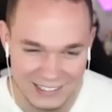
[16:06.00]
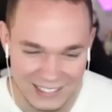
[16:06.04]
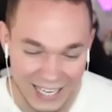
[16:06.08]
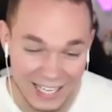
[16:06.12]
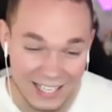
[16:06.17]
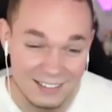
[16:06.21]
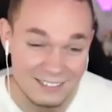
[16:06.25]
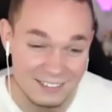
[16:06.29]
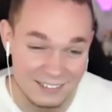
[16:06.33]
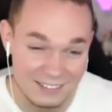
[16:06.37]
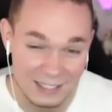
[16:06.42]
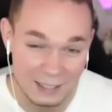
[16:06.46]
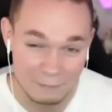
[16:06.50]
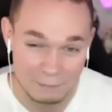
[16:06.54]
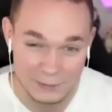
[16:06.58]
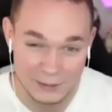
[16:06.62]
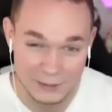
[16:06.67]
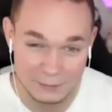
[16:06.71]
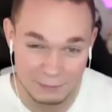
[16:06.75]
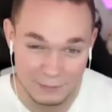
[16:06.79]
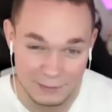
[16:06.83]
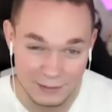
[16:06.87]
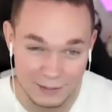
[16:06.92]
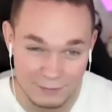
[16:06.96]
Ganz knappes
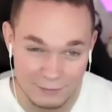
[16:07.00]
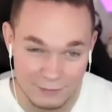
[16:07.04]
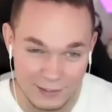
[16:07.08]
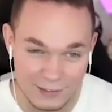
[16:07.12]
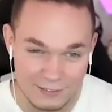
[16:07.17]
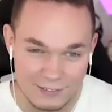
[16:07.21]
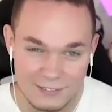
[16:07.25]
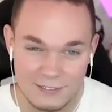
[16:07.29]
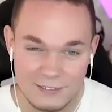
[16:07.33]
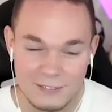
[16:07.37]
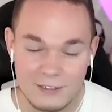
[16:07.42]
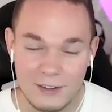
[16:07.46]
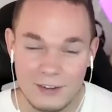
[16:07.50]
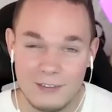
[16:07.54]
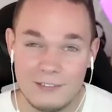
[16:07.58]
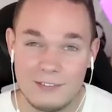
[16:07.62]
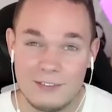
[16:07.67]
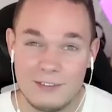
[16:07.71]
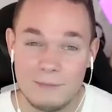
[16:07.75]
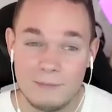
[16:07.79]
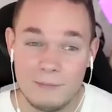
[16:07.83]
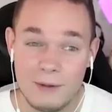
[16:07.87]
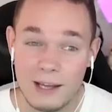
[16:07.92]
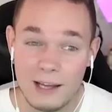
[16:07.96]
Spiel gewesen.
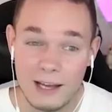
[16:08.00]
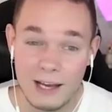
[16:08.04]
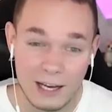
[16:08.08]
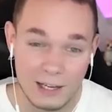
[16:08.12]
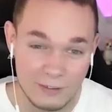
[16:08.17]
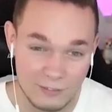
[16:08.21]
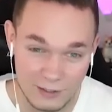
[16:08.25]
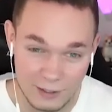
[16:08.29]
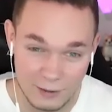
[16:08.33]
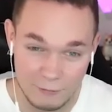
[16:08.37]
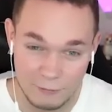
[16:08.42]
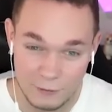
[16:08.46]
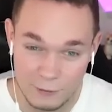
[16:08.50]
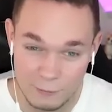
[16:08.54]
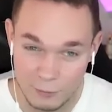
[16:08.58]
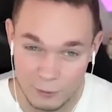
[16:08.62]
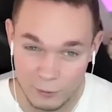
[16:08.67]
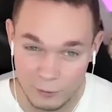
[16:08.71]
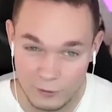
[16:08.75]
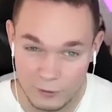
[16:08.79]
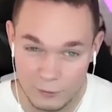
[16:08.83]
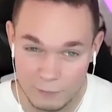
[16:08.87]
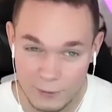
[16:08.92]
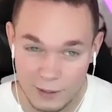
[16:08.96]
Trotzdem hat sehr viel
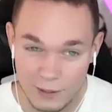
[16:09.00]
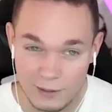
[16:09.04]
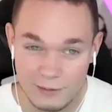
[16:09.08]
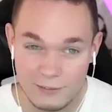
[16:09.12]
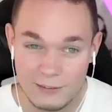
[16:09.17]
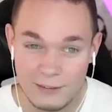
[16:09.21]
Bock gemacht.